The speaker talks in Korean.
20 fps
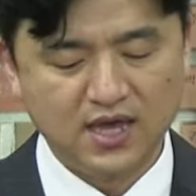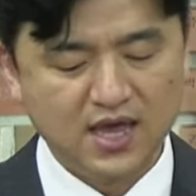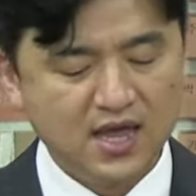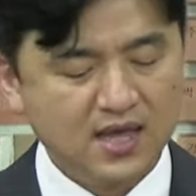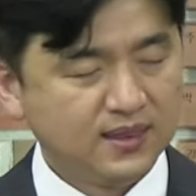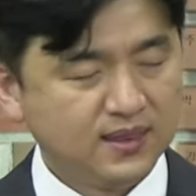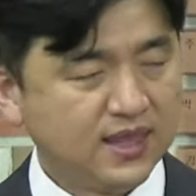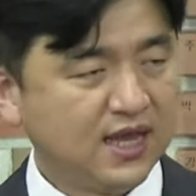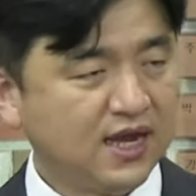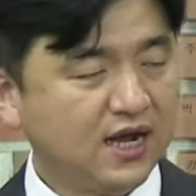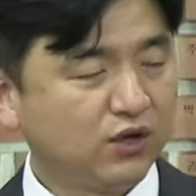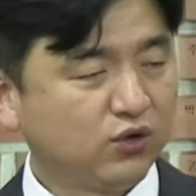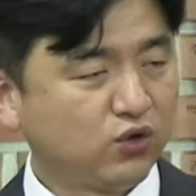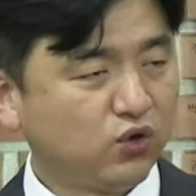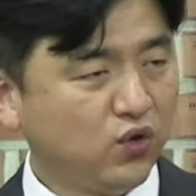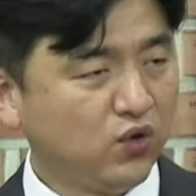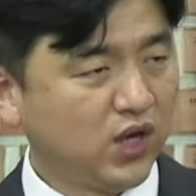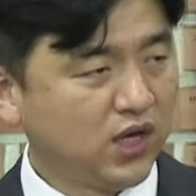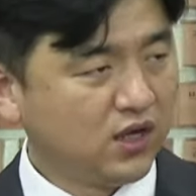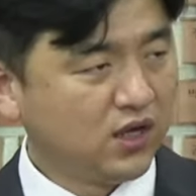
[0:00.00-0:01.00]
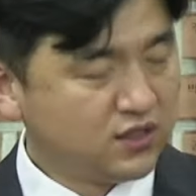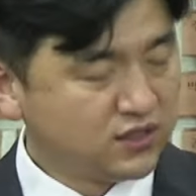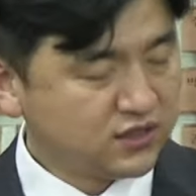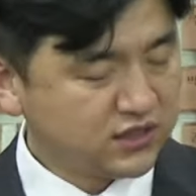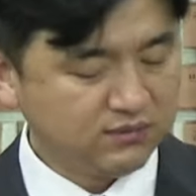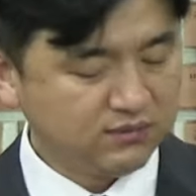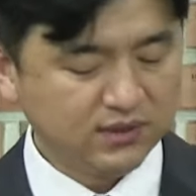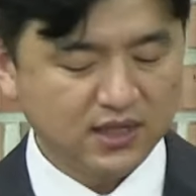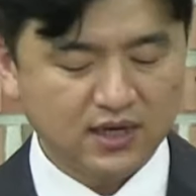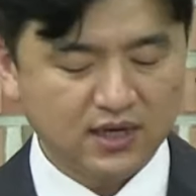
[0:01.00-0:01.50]
내가 교회에
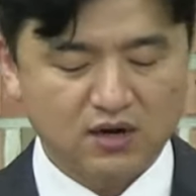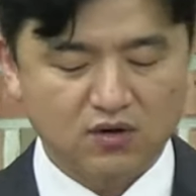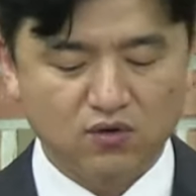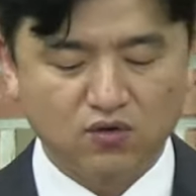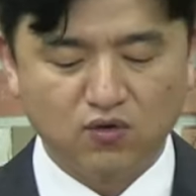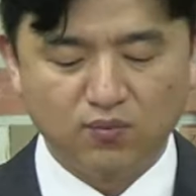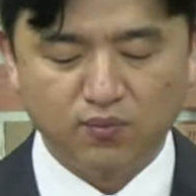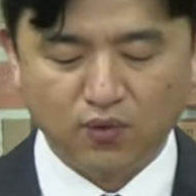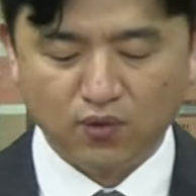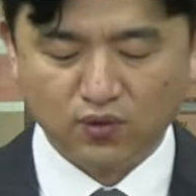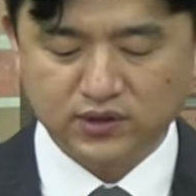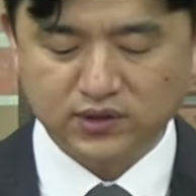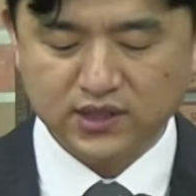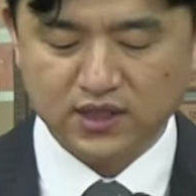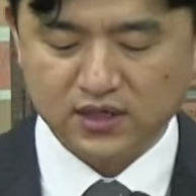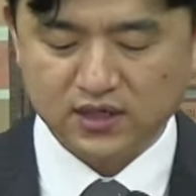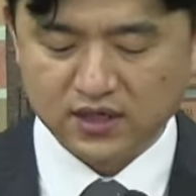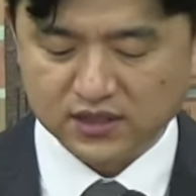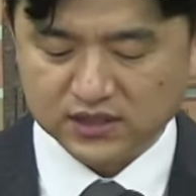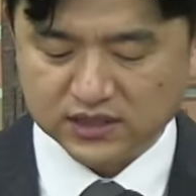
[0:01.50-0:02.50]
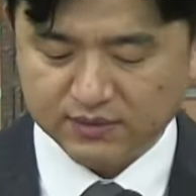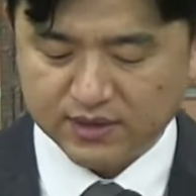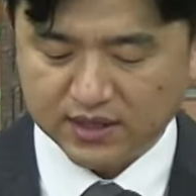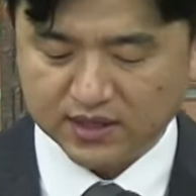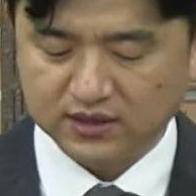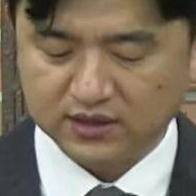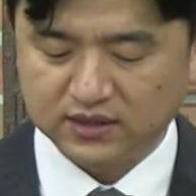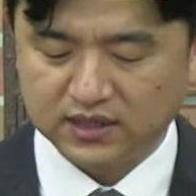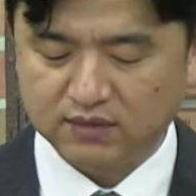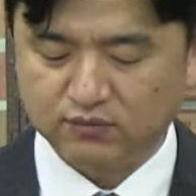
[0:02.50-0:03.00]
열심히 나가고 봉사를 열심히 하기
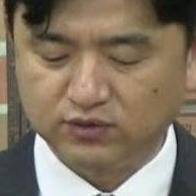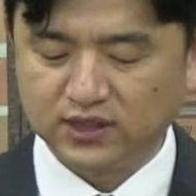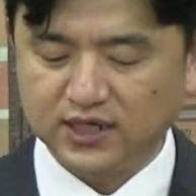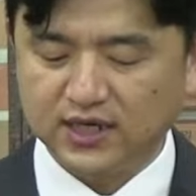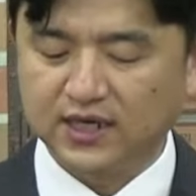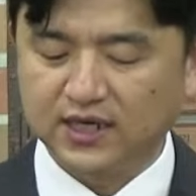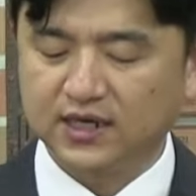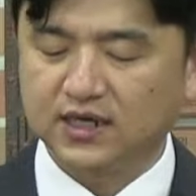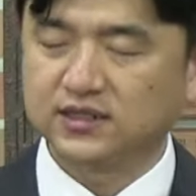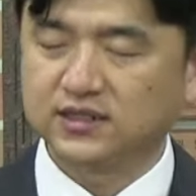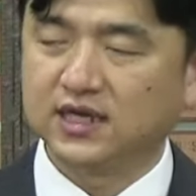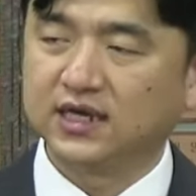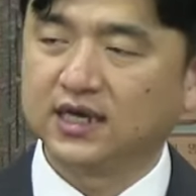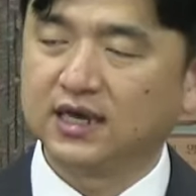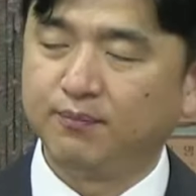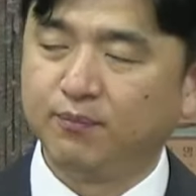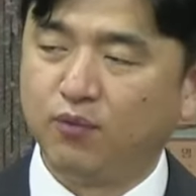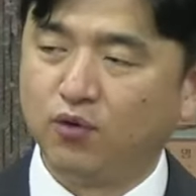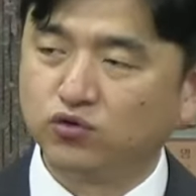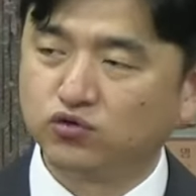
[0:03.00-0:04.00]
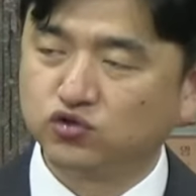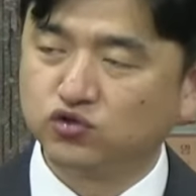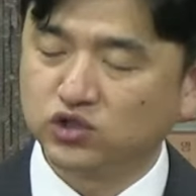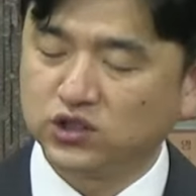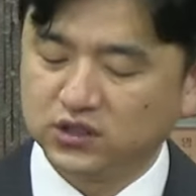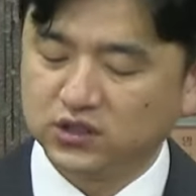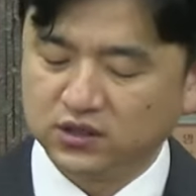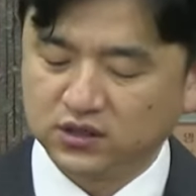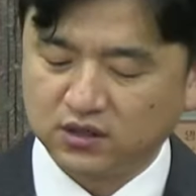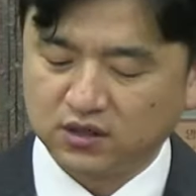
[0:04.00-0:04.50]
때문에 하나님께서 나에게 복
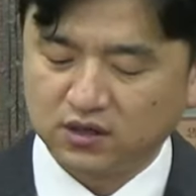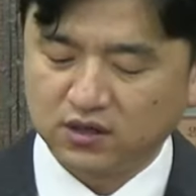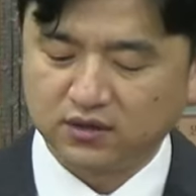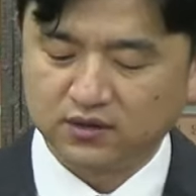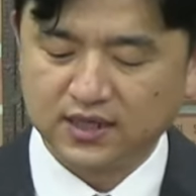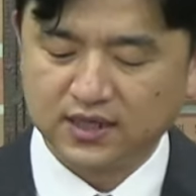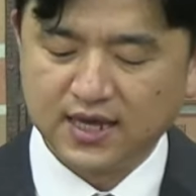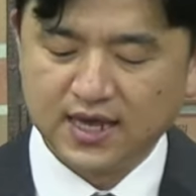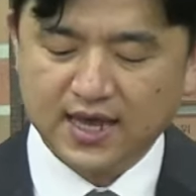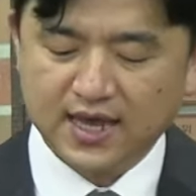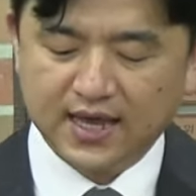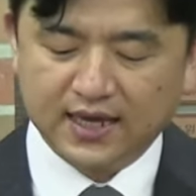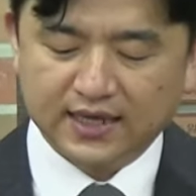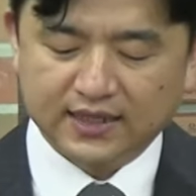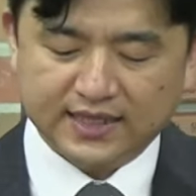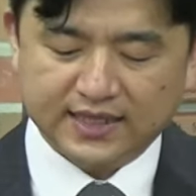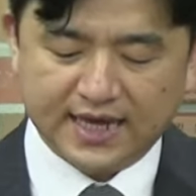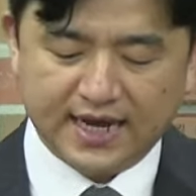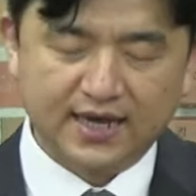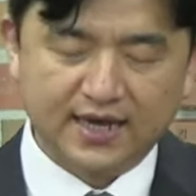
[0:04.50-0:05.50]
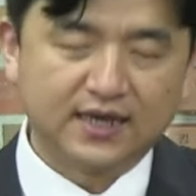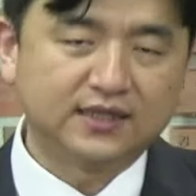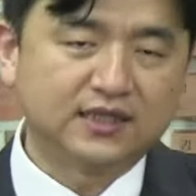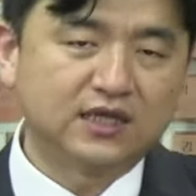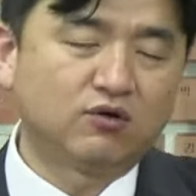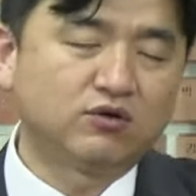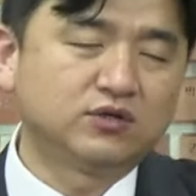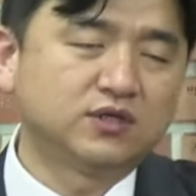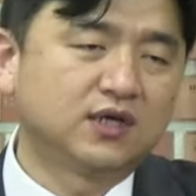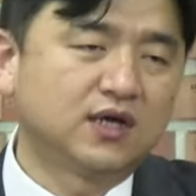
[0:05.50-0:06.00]
주시는 것, 당연하다고
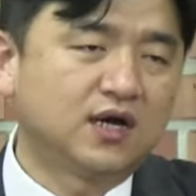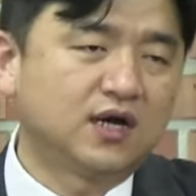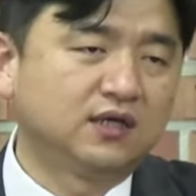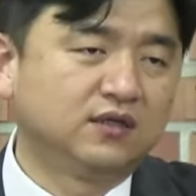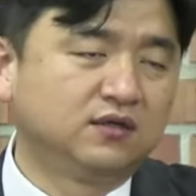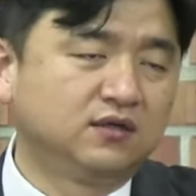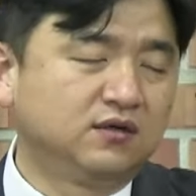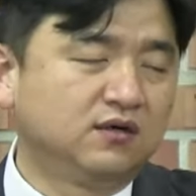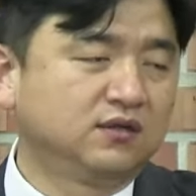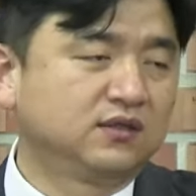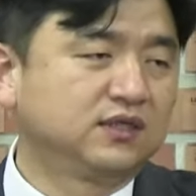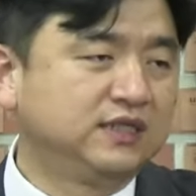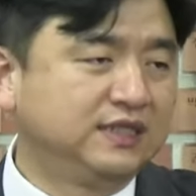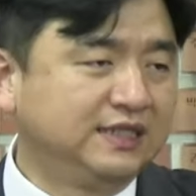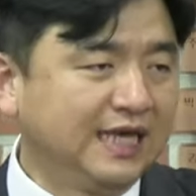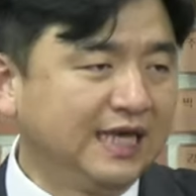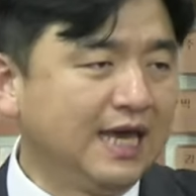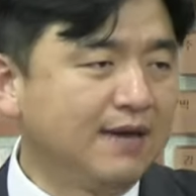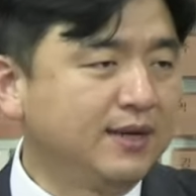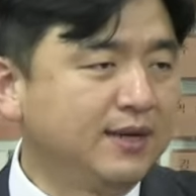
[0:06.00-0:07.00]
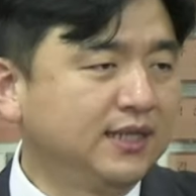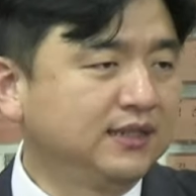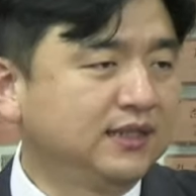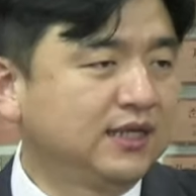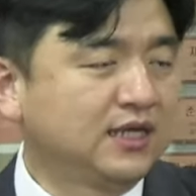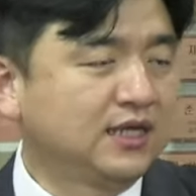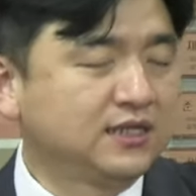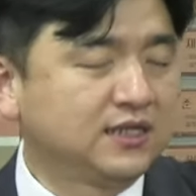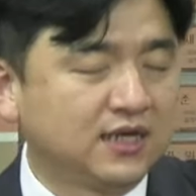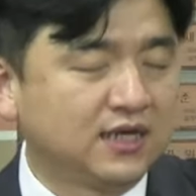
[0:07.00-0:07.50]
생각하는 것, 그래야만 한다는
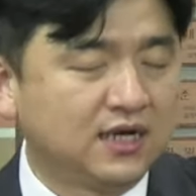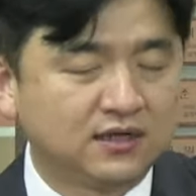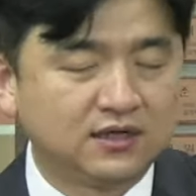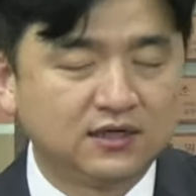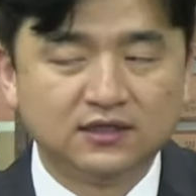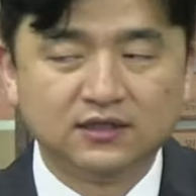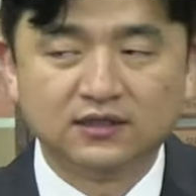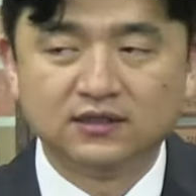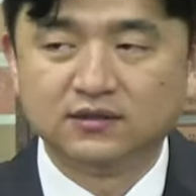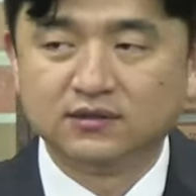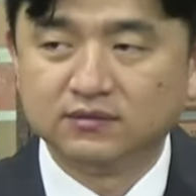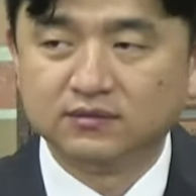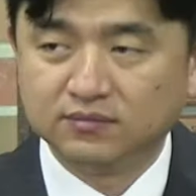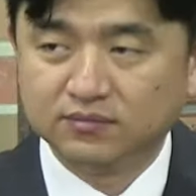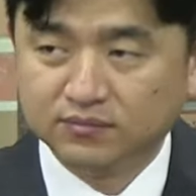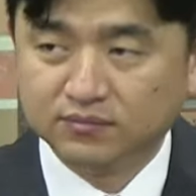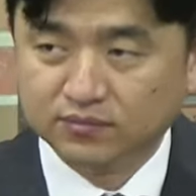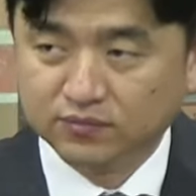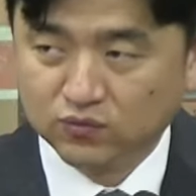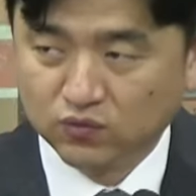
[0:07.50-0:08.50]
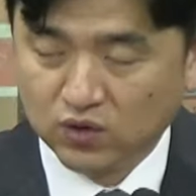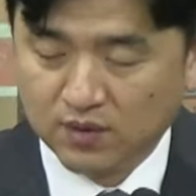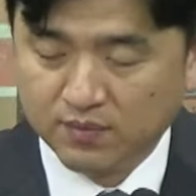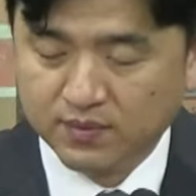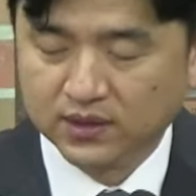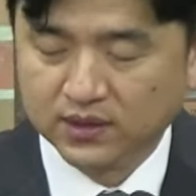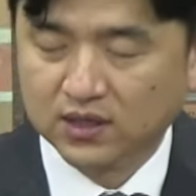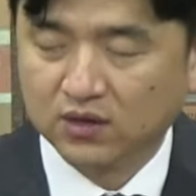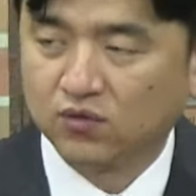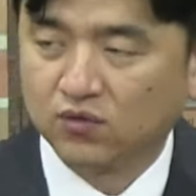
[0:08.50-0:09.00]
생각을
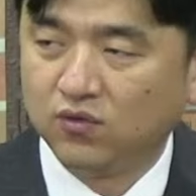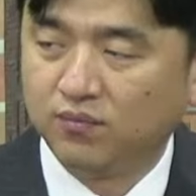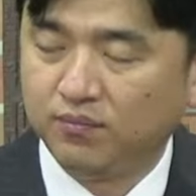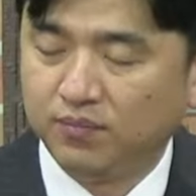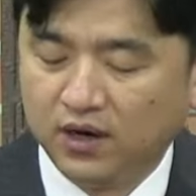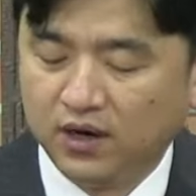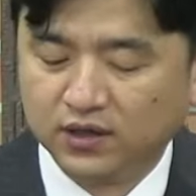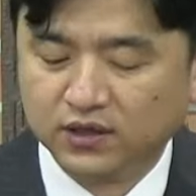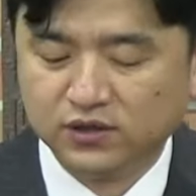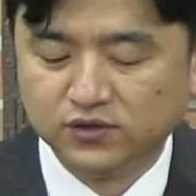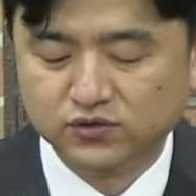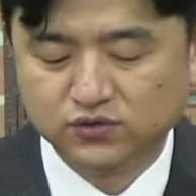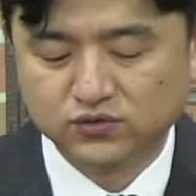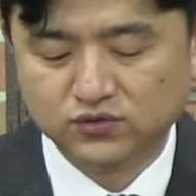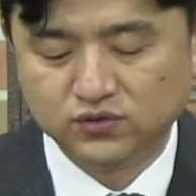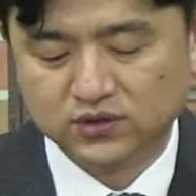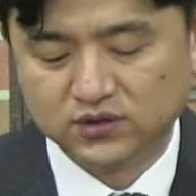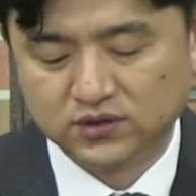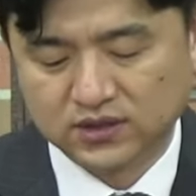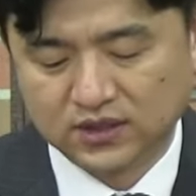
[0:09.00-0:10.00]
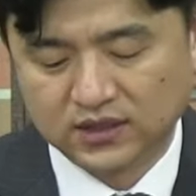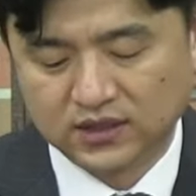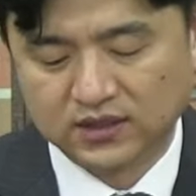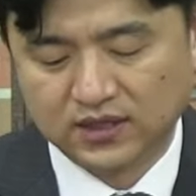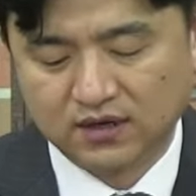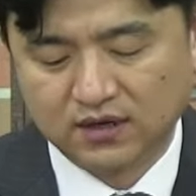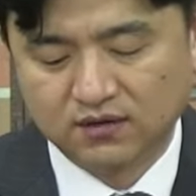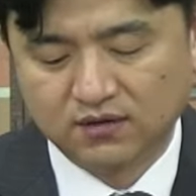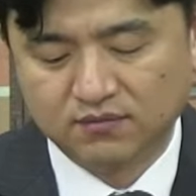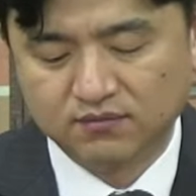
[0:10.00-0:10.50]
외면하고 버릴 수 있어야
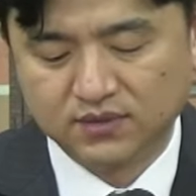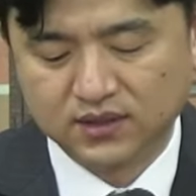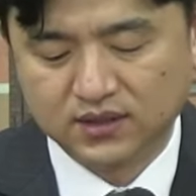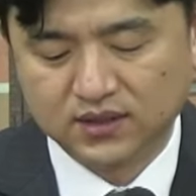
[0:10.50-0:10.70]
된다는 겁니다.